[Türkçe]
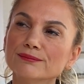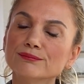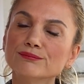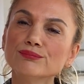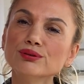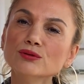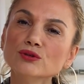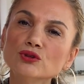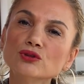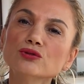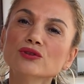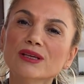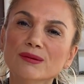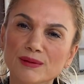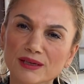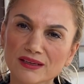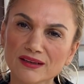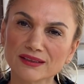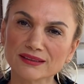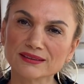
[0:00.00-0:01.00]
Bu şu
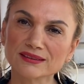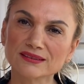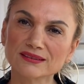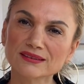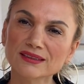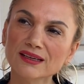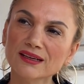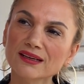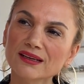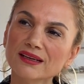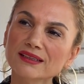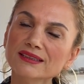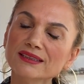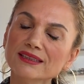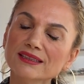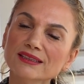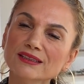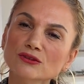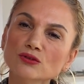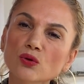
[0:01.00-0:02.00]
demek aslında
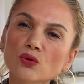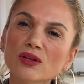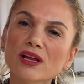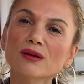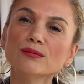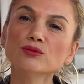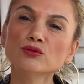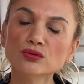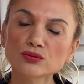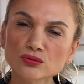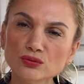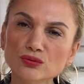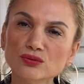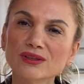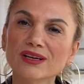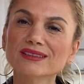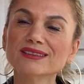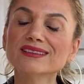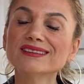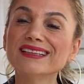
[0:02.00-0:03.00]
hani dolar bütün
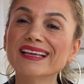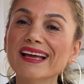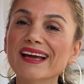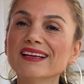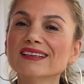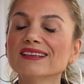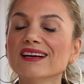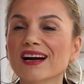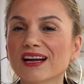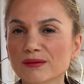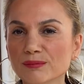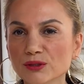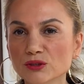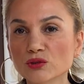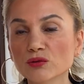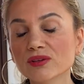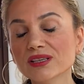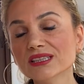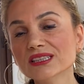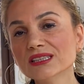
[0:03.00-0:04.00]
dünyada değer
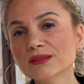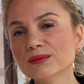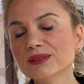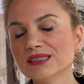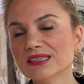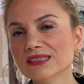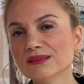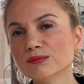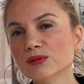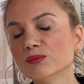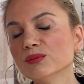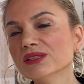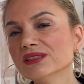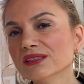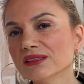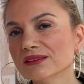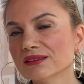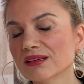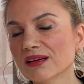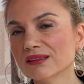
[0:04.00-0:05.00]
kaybediyor ve 2021
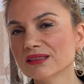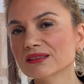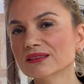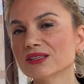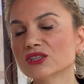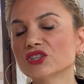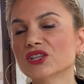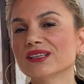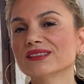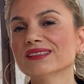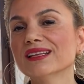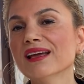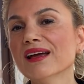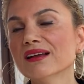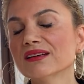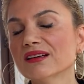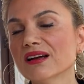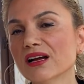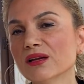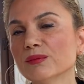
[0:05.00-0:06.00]
yılında arkadaşlar
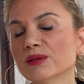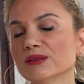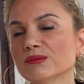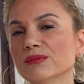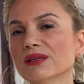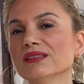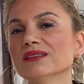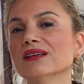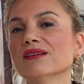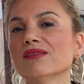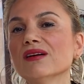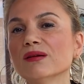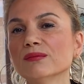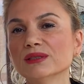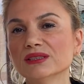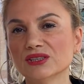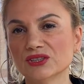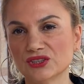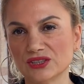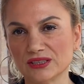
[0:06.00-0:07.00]
değer kaybetmeye devam
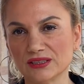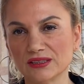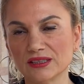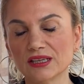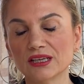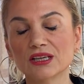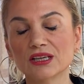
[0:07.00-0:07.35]
edecek.